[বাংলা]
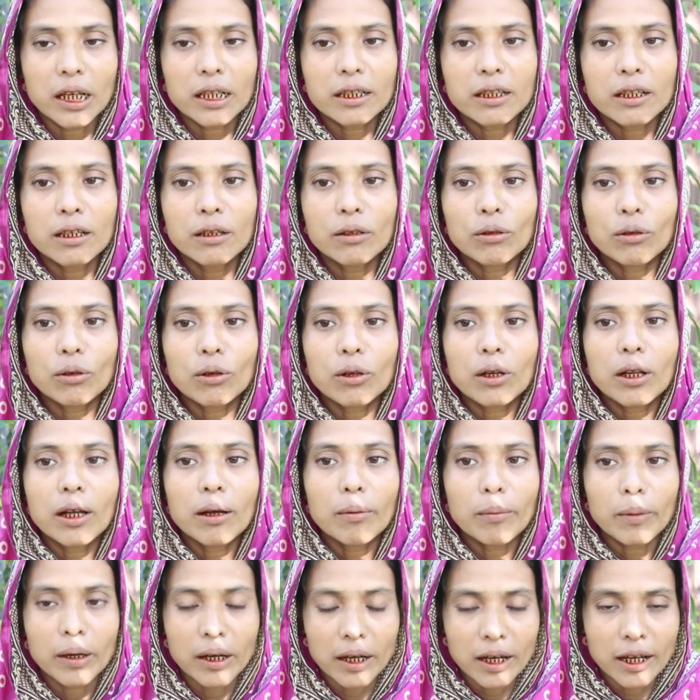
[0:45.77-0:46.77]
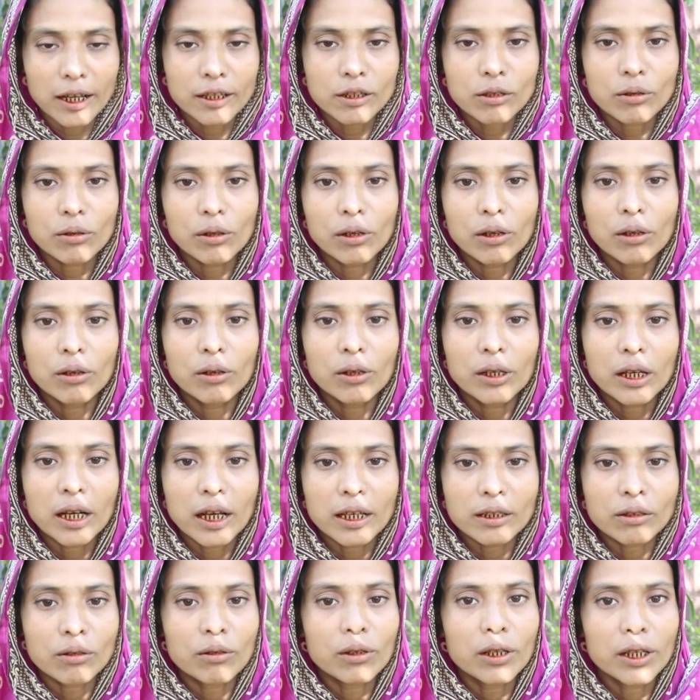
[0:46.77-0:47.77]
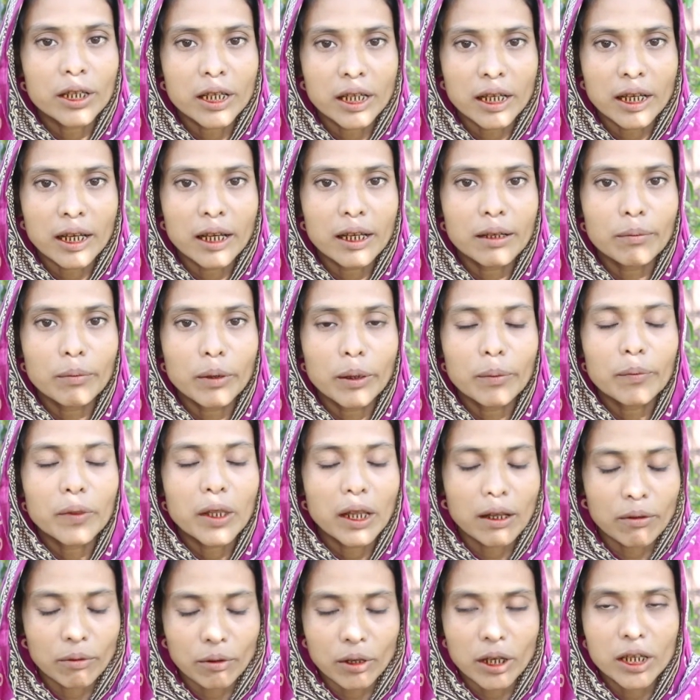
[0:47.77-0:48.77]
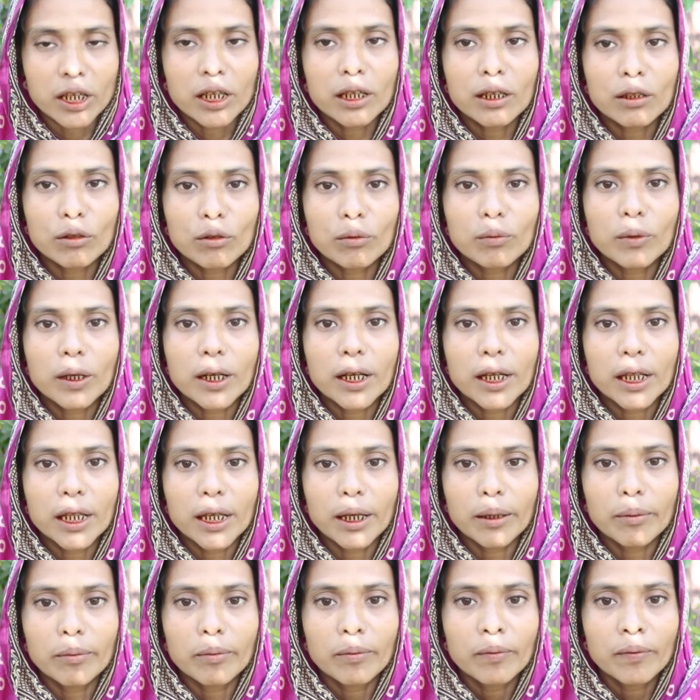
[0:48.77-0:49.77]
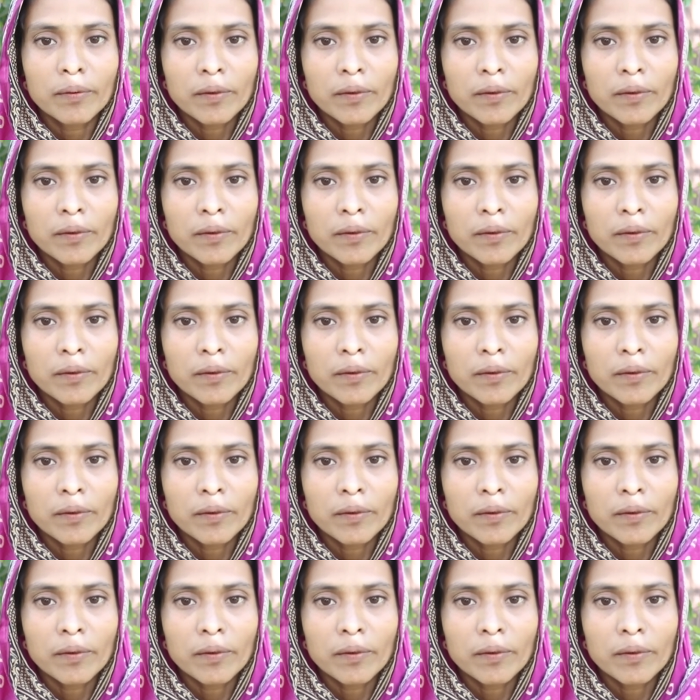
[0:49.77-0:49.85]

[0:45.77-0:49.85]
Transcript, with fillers: চিল্লি করো না মা কাজ করি কাজ করে টেয়া আনবাম তারপরে আসেন তোমরা দেম